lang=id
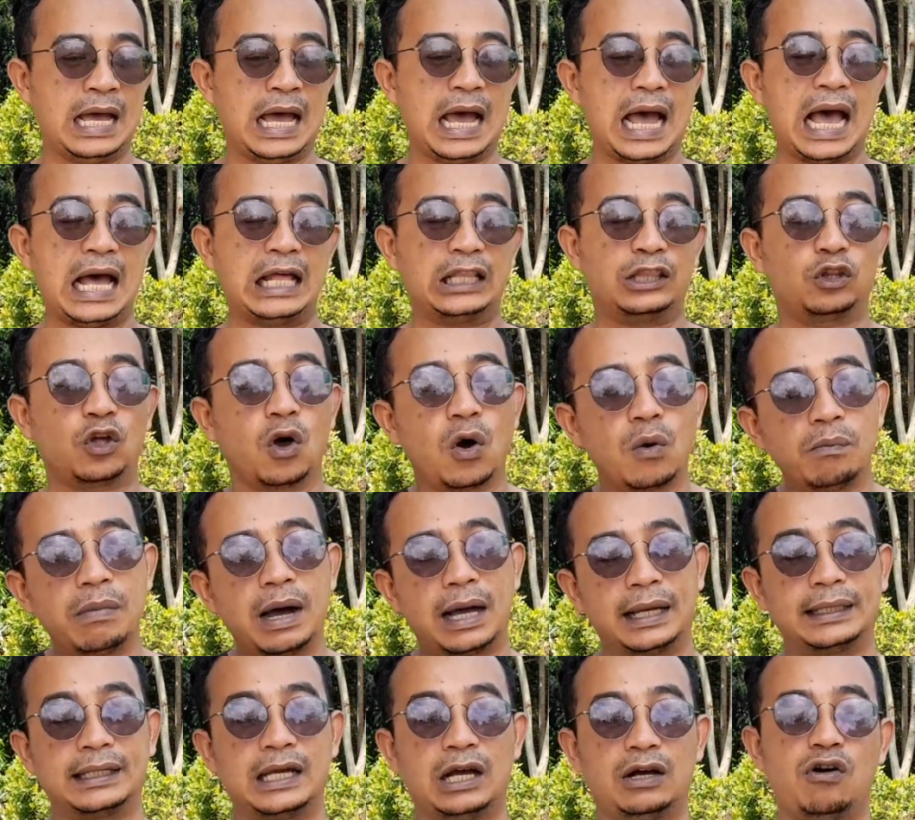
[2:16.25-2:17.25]
Atau
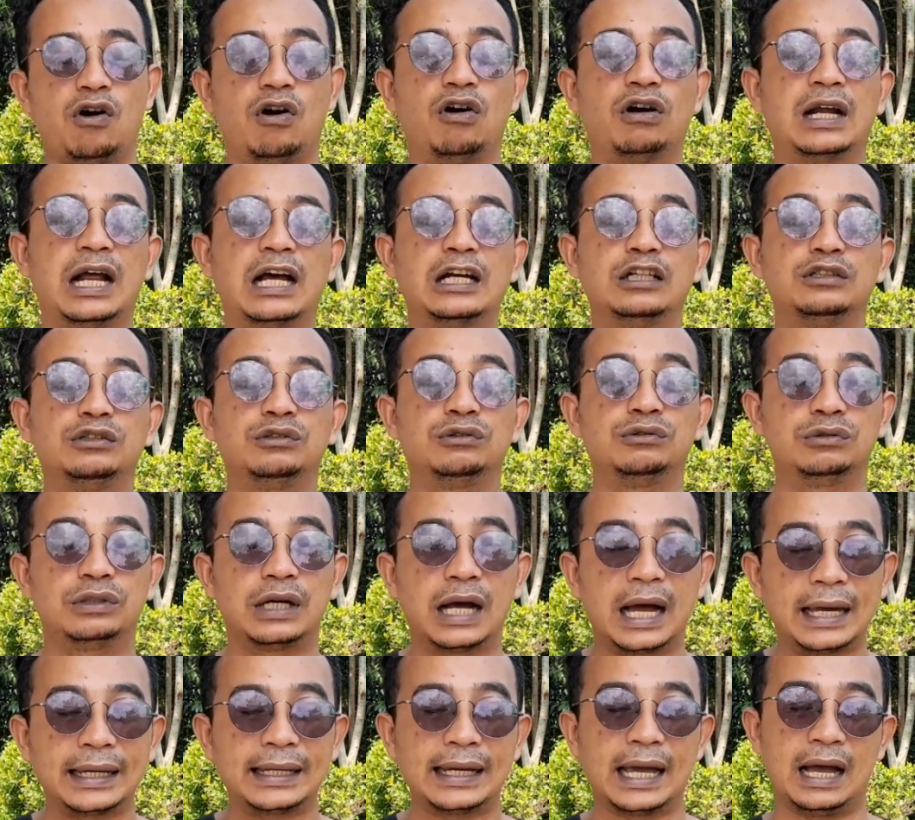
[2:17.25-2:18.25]
banyak orang
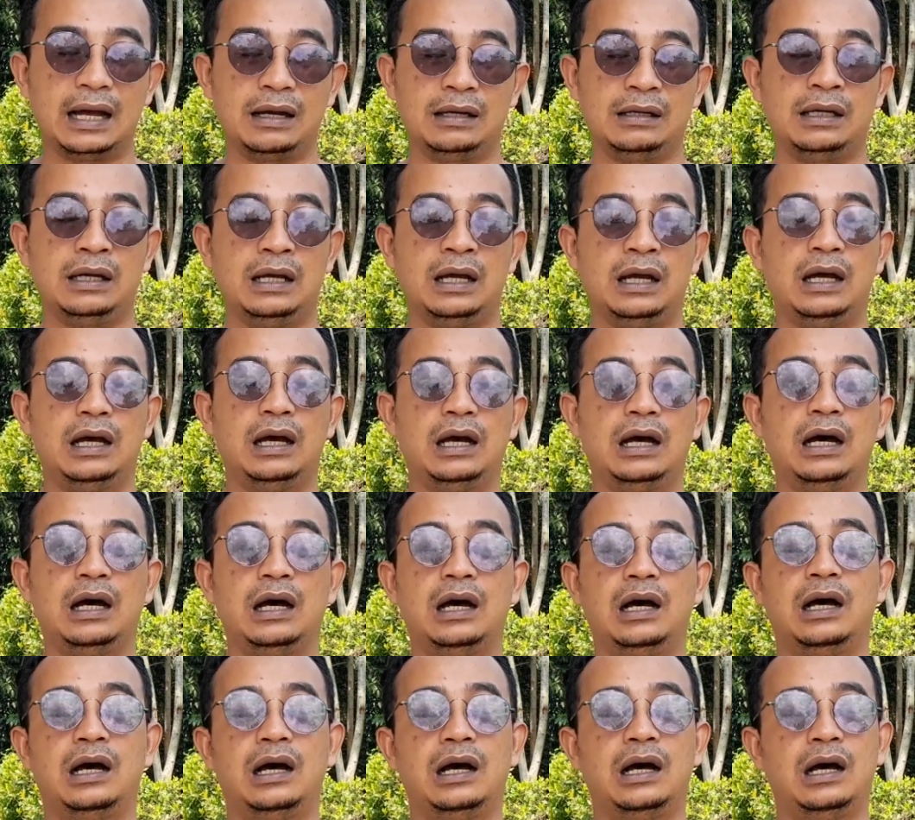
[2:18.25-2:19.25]
juga yang
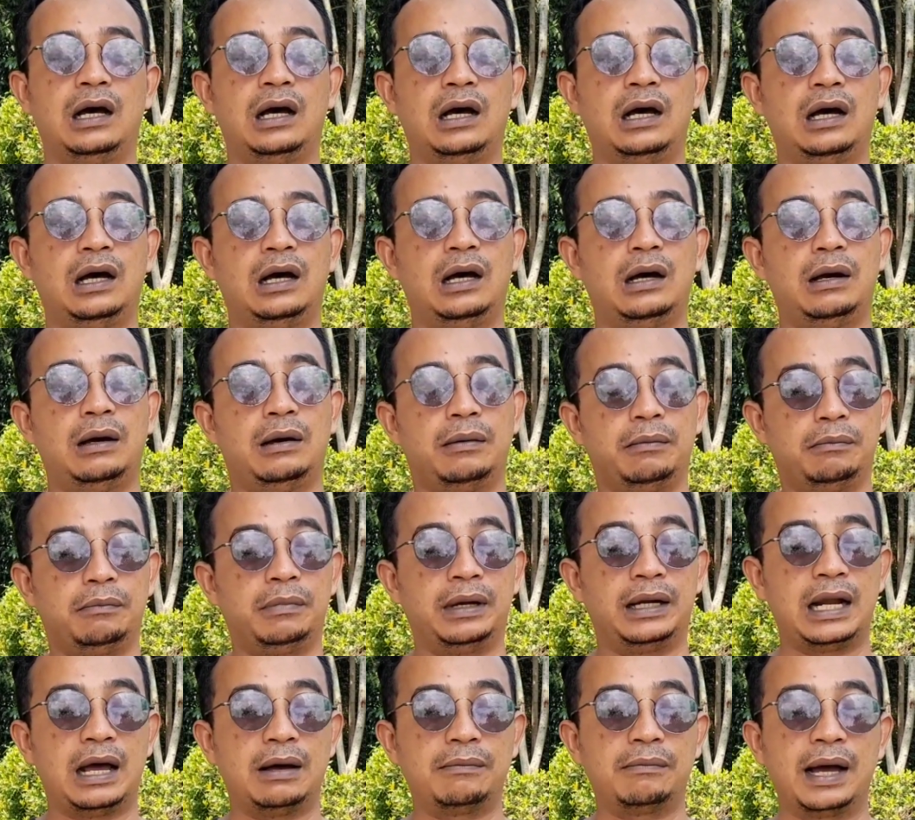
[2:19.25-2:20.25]
eh,
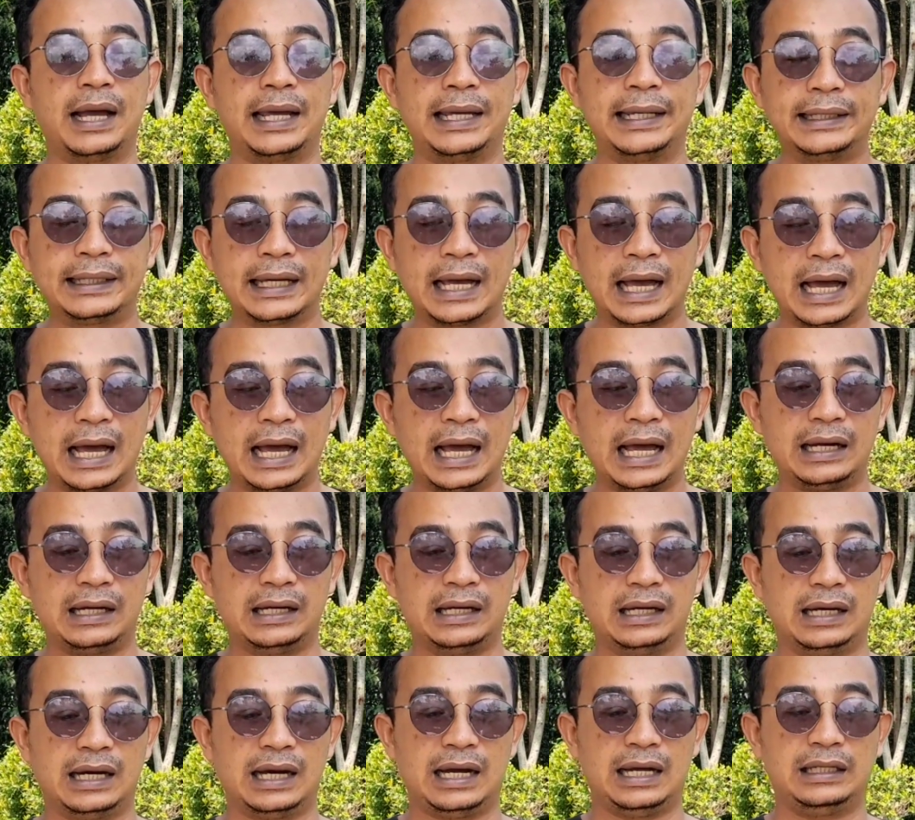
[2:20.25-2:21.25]
menamainya
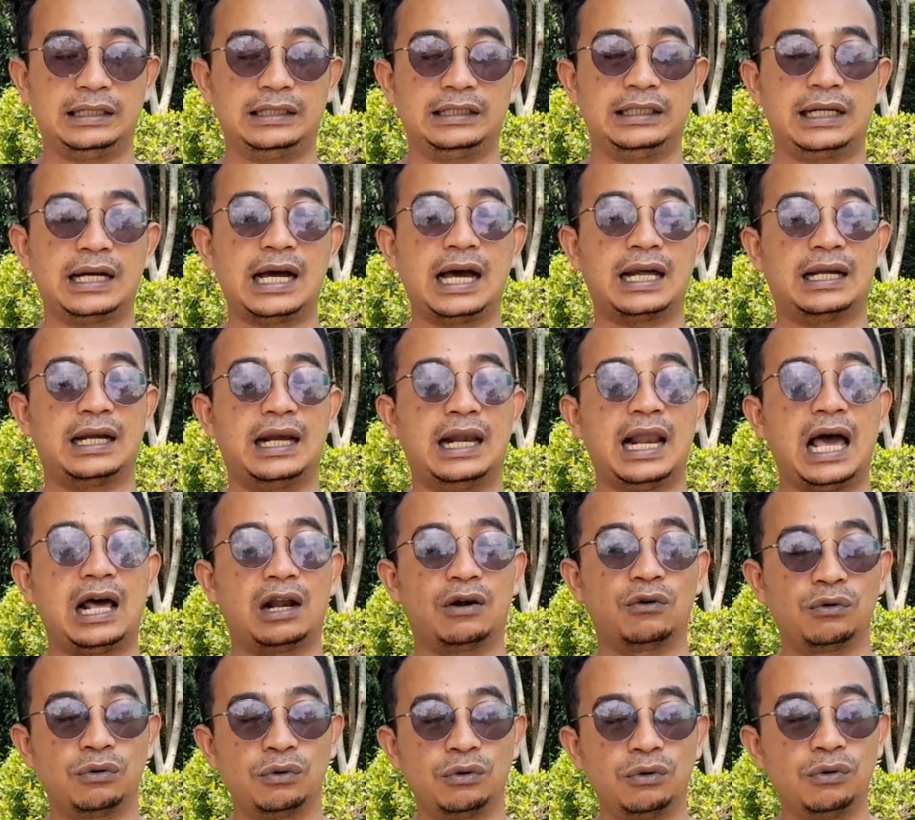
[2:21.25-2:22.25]
dengan sekar
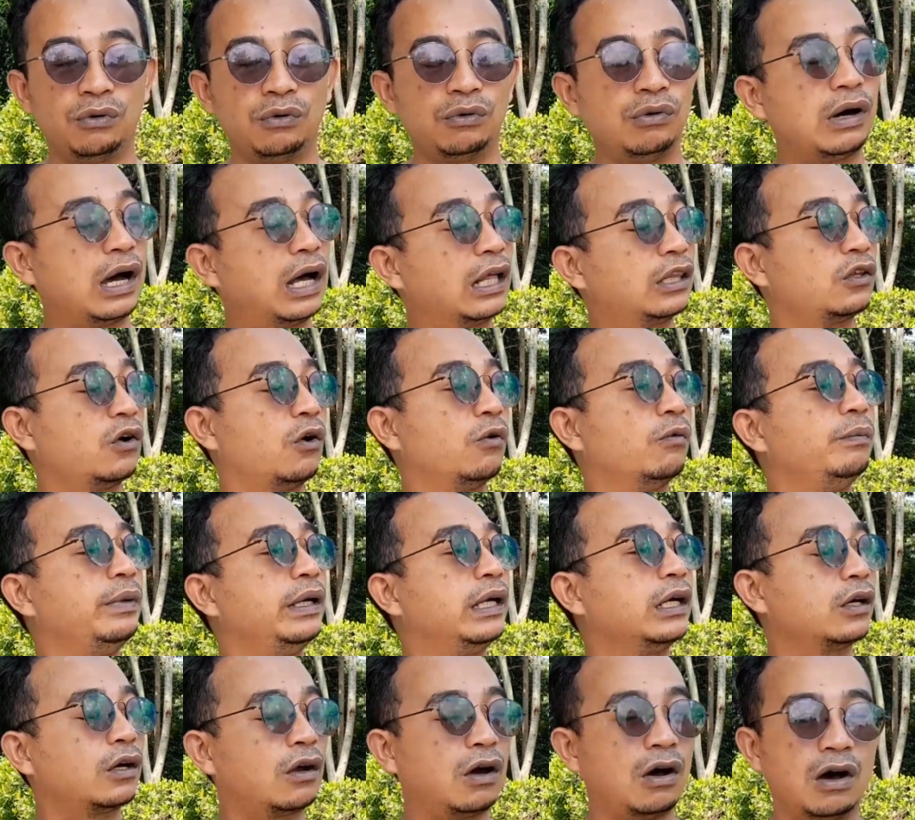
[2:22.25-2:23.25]
laru atau
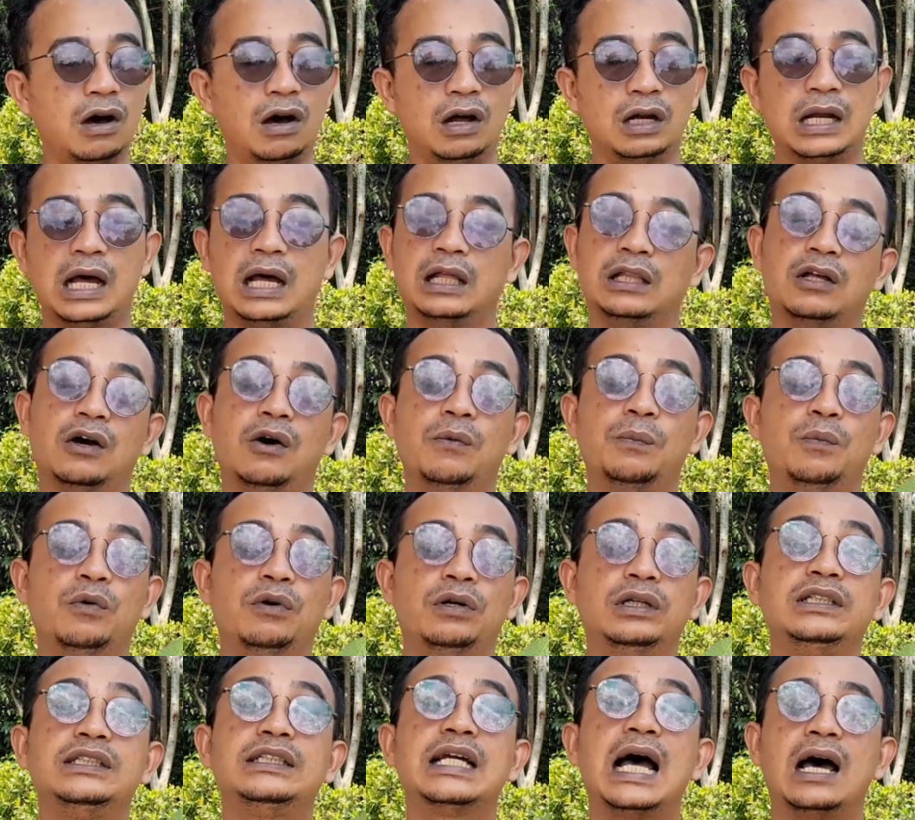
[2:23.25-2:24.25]
biron
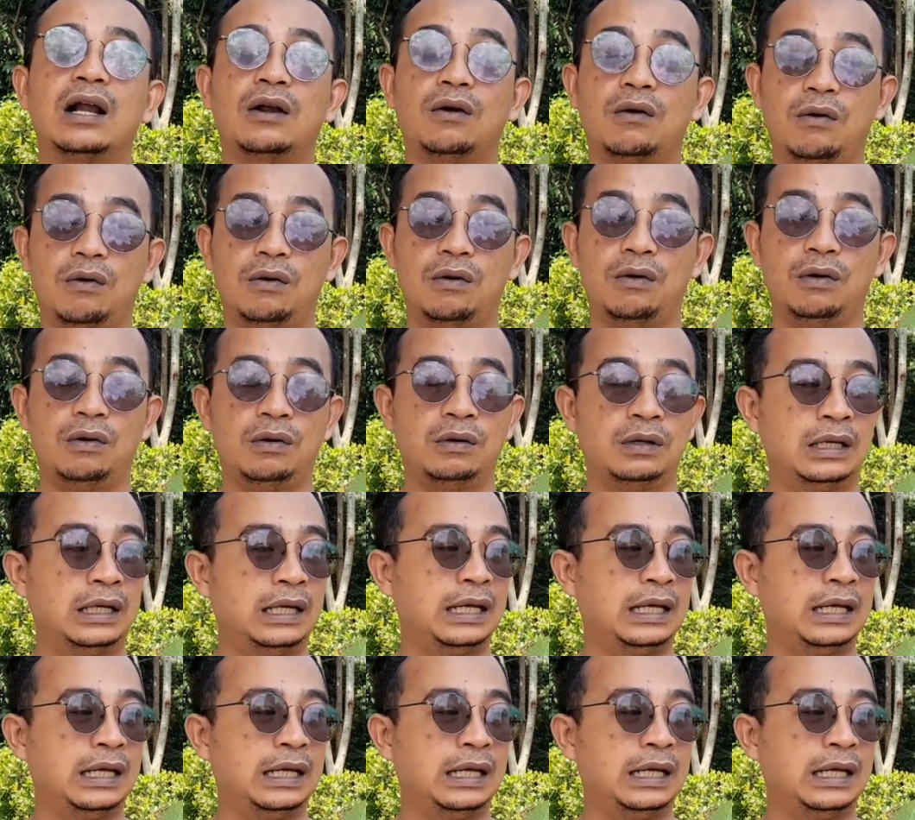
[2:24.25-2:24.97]
ataupun jarong.